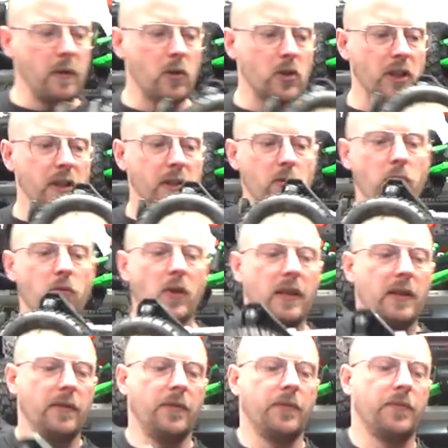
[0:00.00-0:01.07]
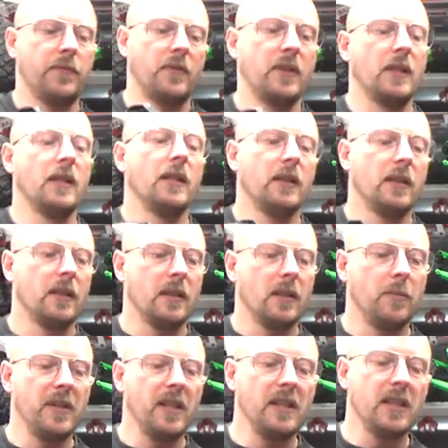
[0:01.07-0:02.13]
l'engin, tu vois,
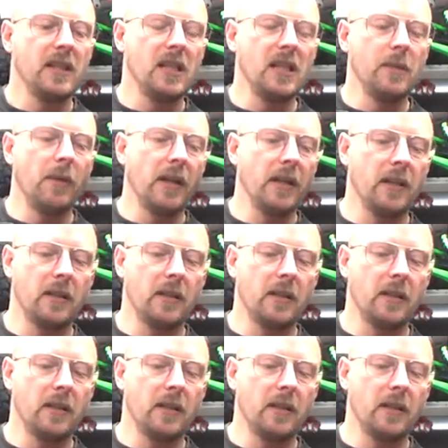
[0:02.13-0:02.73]
est bien équilibré.